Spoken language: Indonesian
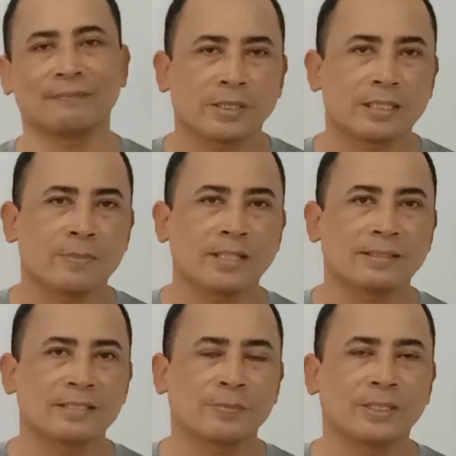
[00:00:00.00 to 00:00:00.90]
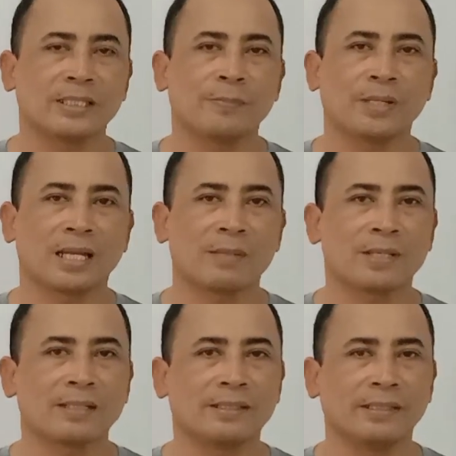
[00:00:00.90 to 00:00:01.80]
Sahabat hebat, seperti
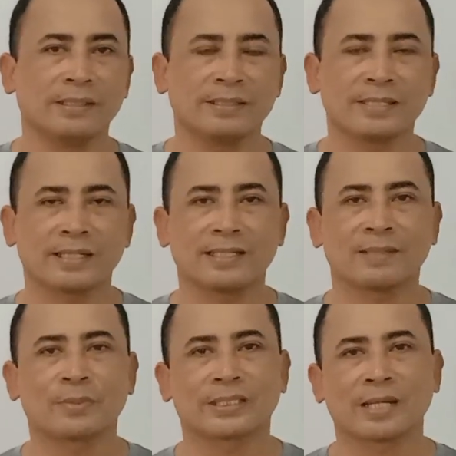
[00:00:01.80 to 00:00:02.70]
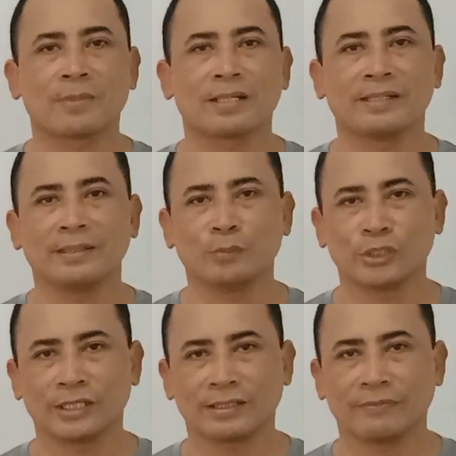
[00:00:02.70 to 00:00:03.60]
pengalaman di channel yang pertama di
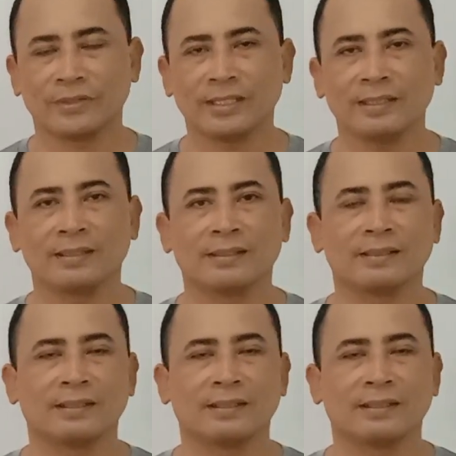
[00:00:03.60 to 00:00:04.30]
Munir TV,